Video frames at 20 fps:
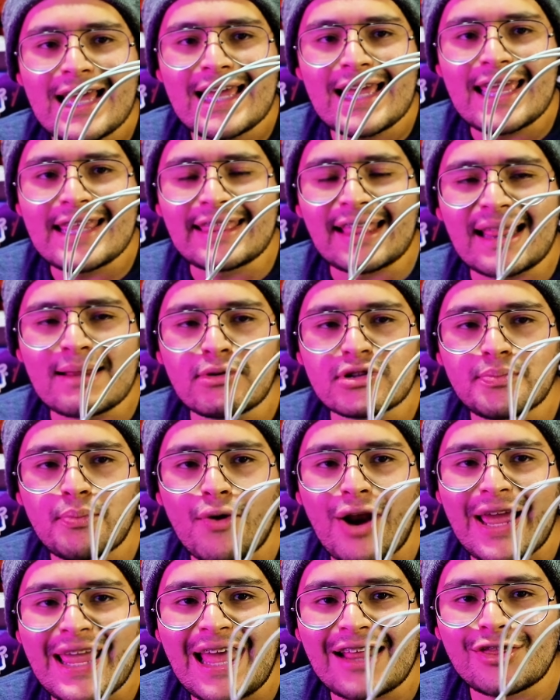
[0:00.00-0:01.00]
y tenemos
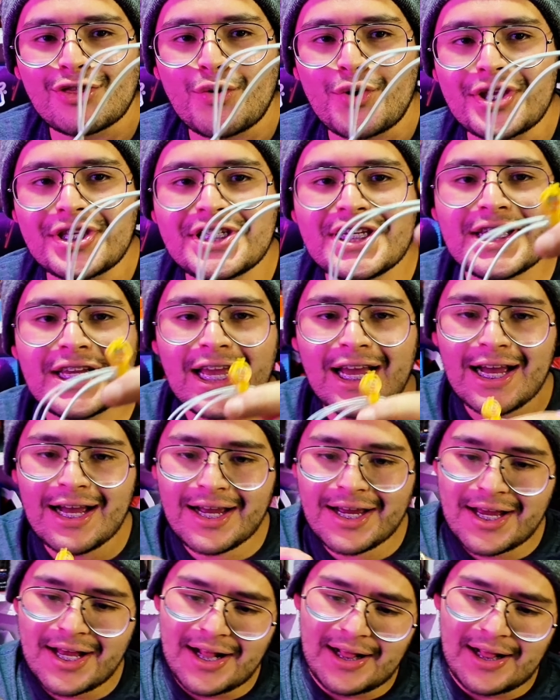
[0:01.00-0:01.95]
por ahí a Toy Chica.